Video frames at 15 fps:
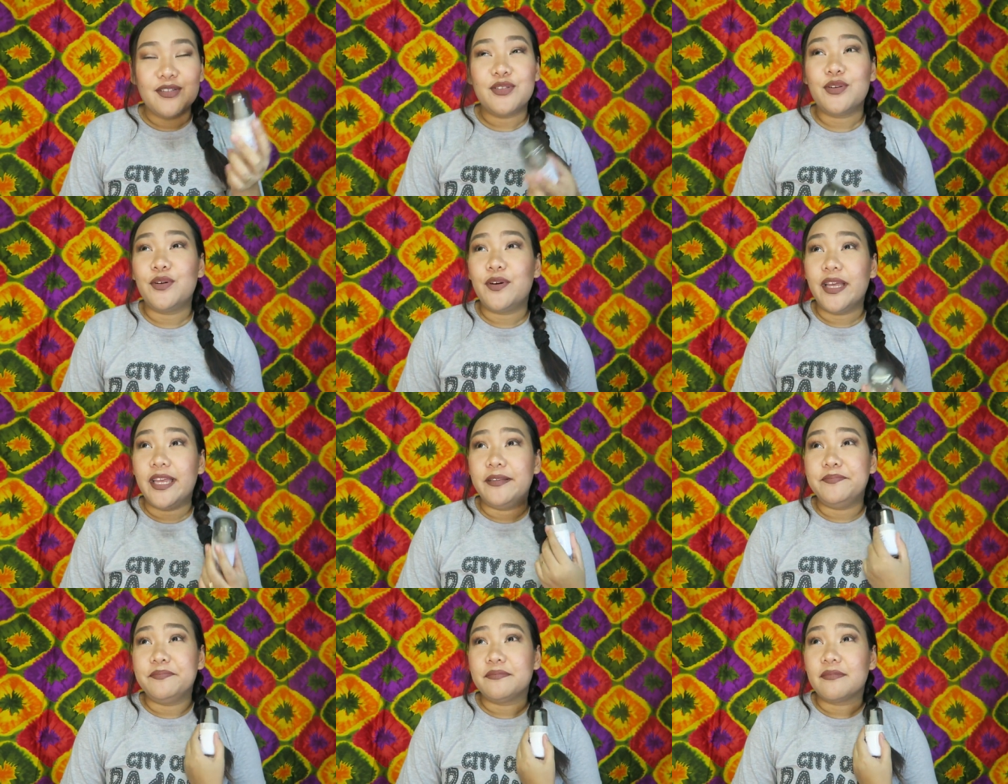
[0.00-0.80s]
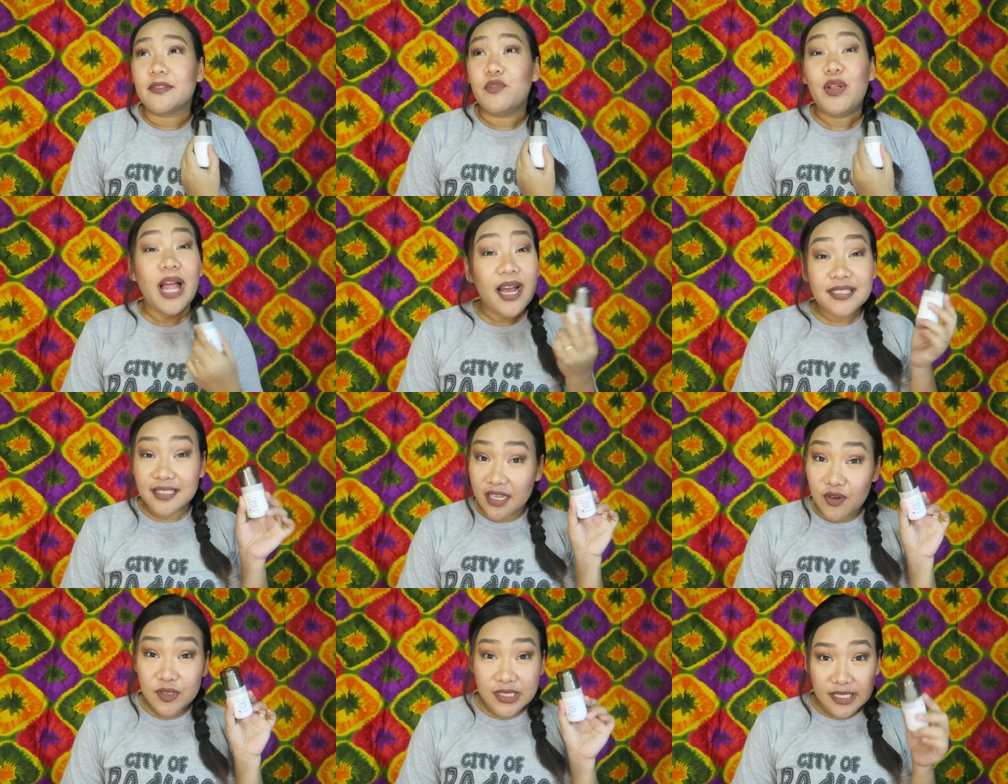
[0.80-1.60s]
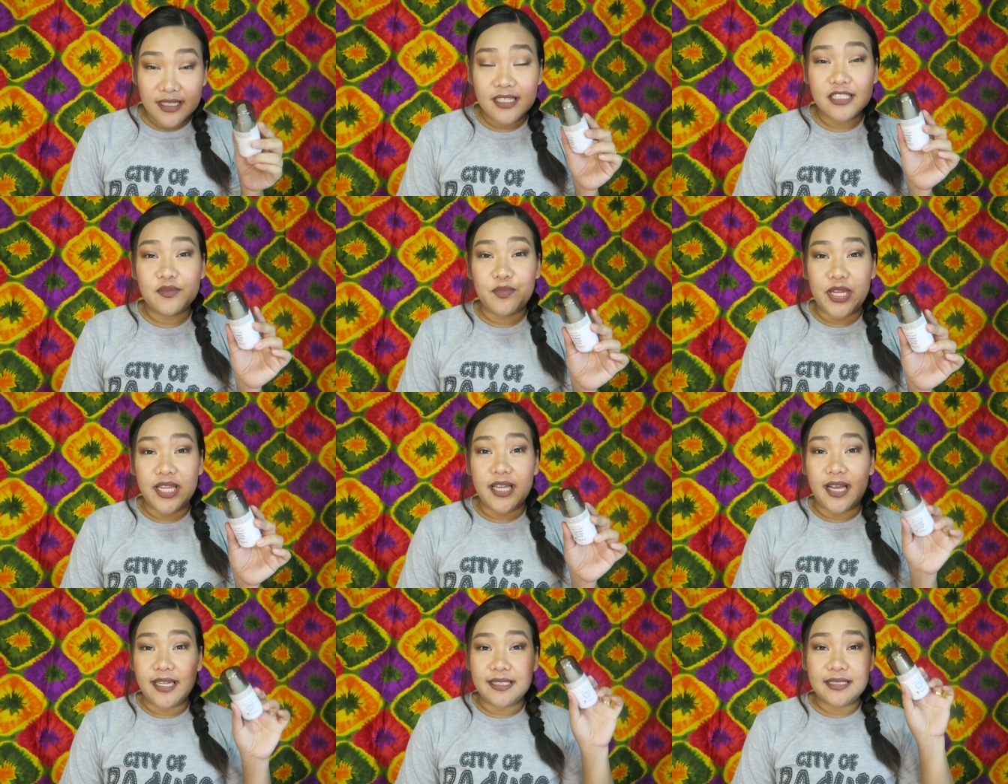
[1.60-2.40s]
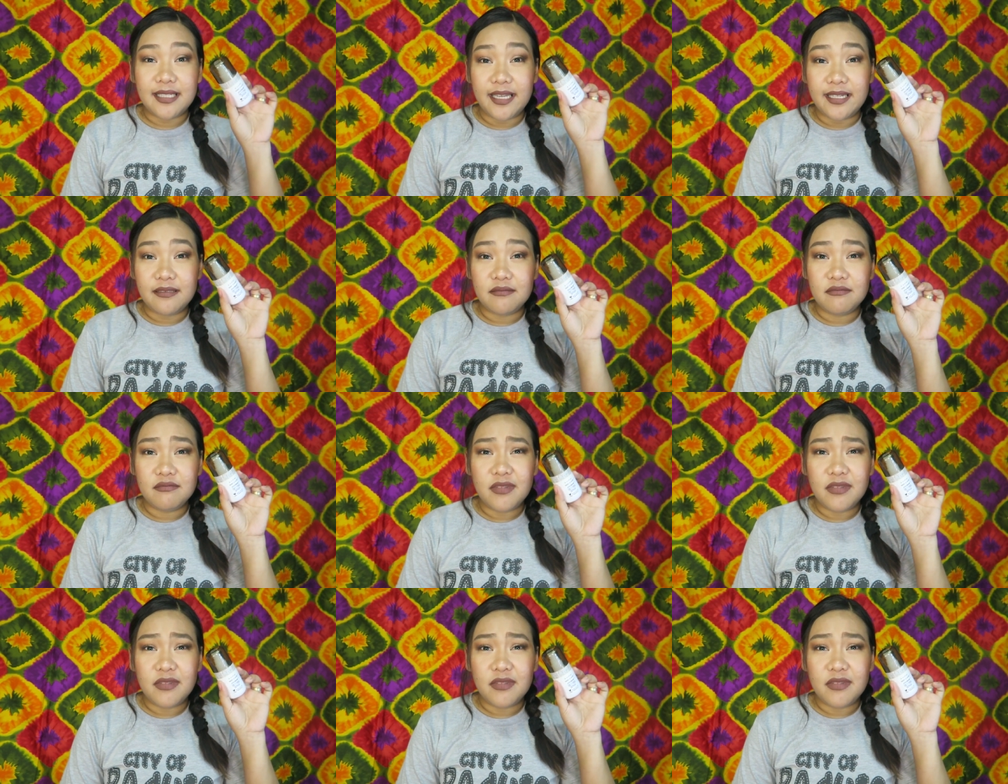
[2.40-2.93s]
So, ayan wala kasi akong setting spray guys and